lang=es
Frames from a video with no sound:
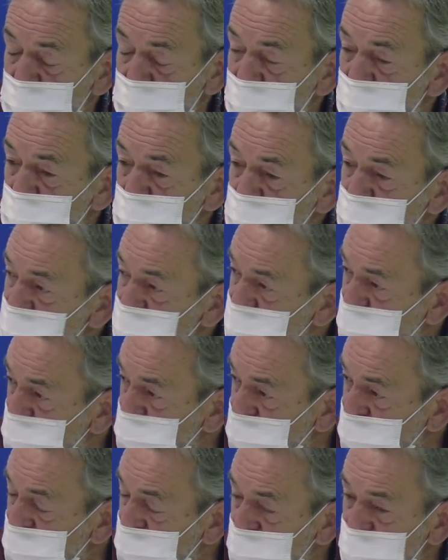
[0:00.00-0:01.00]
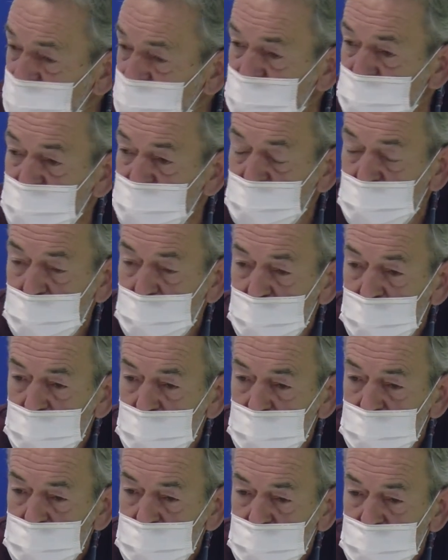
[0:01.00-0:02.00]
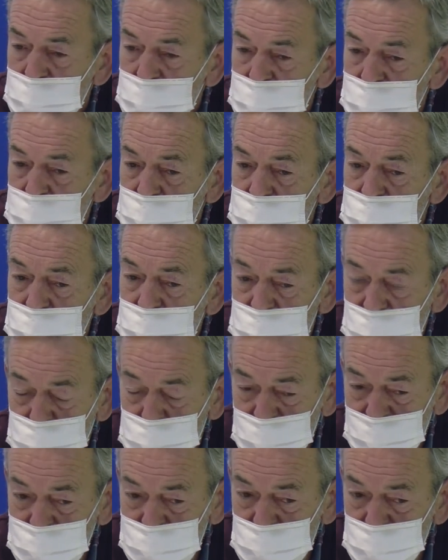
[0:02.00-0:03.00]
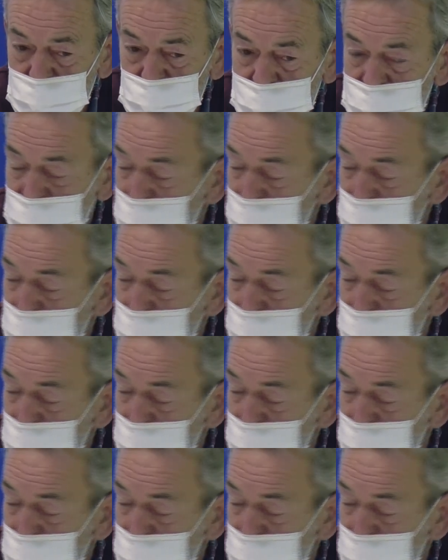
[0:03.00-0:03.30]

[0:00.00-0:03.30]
19, desaparezca y que podamos volver